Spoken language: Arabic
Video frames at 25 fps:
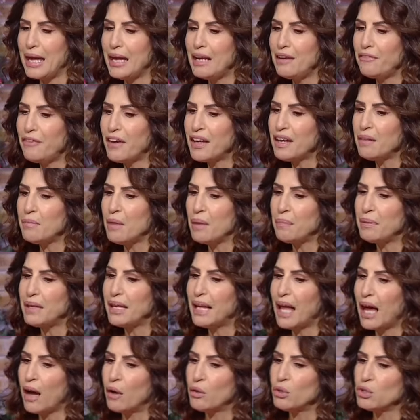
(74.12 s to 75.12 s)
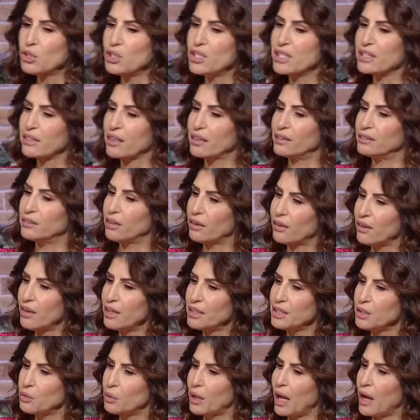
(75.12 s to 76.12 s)
ايه الفرق ما بين الحواوش
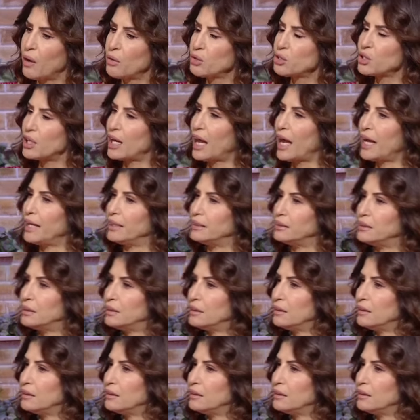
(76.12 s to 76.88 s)
الاسكندراني والحواوش العادي